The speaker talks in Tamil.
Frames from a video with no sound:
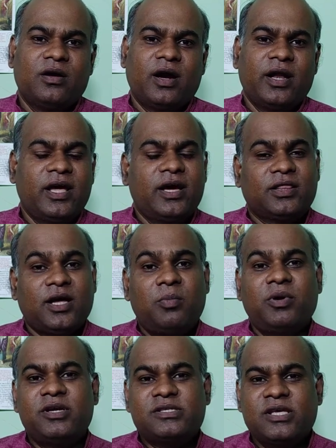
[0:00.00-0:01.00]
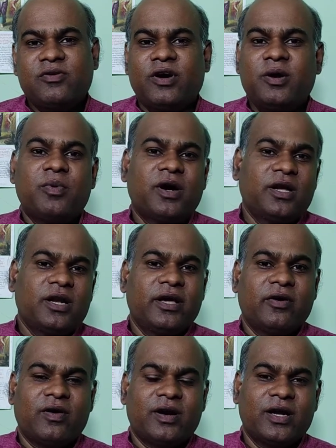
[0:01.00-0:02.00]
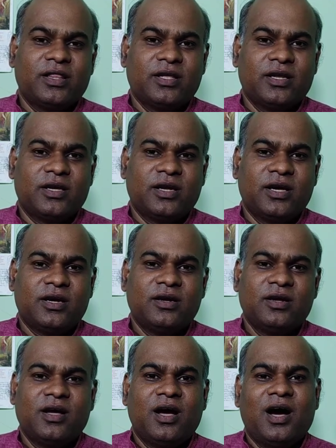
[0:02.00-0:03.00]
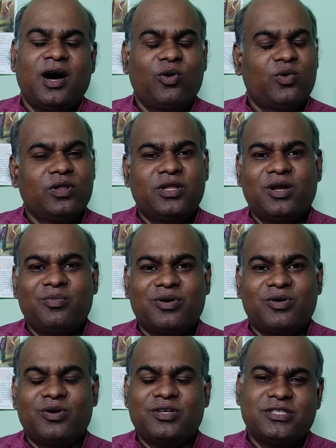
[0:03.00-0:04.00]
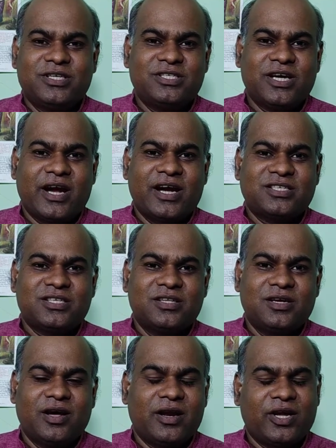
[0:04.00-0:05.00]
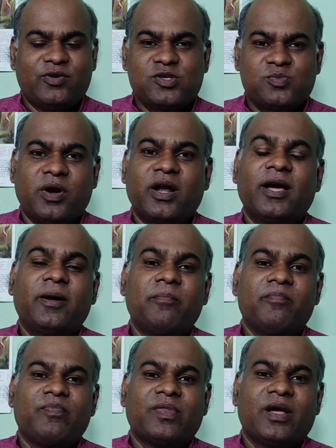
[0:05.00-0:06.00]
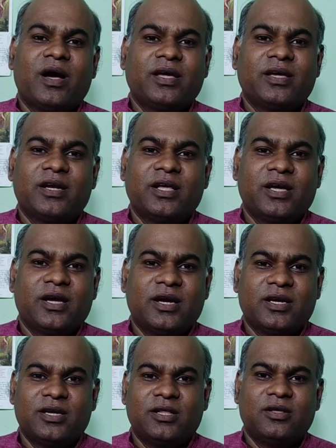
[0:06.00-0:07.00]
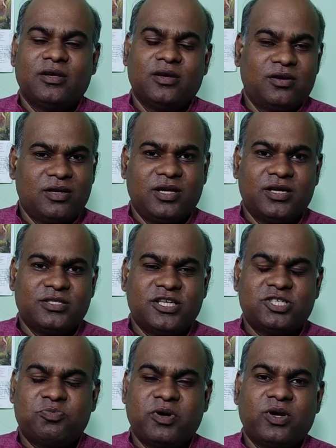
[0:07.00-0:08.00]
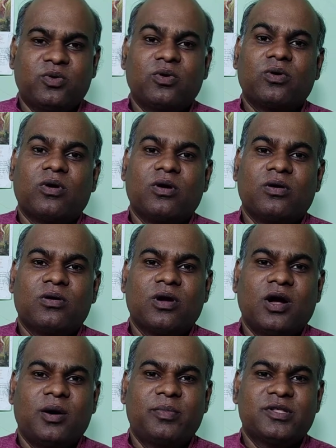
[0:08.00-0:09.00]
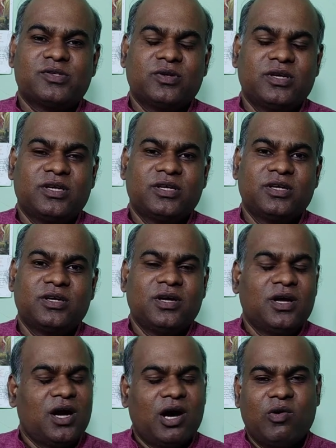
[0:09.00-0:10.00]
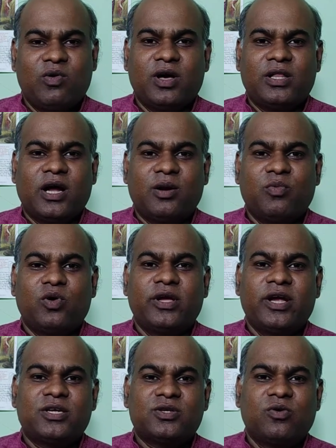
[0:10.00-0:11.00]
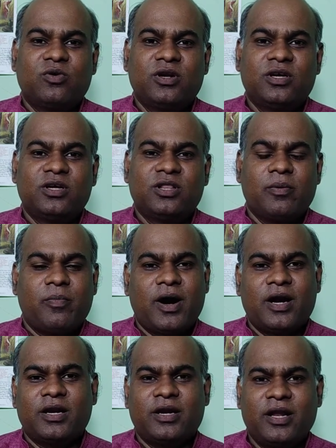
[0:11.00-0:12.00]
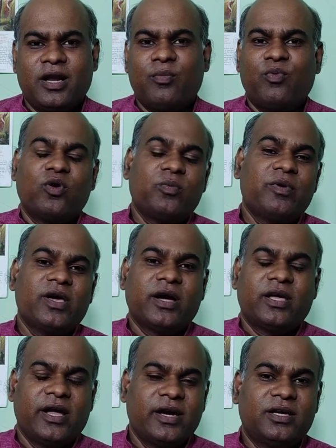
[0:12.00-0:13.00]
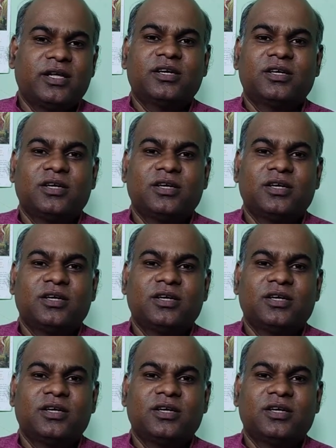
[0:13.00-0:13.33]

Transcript: அநேக தமிழ் இசை வழிபாடுகளை அவர் நடத்தியிருக்கிறார் அவர் வந்து நமக்கு ஒரு ஜட்ஜாக கிடச்சிது நான் ரெக்வஸ்ட் பண்ணேன் ஐயா நீங்கள் எங்களுக்கு நீங்கள் ஜட்ஜ் பண்ணி கொடுக்கணும் அப்படின்னு சொல்லிட்டு அவரும் அதை அன்போடு ஏற்றுக்கொண்டு இந்த பாடல்களெல்லாம் பொறுமையாக கேட்டு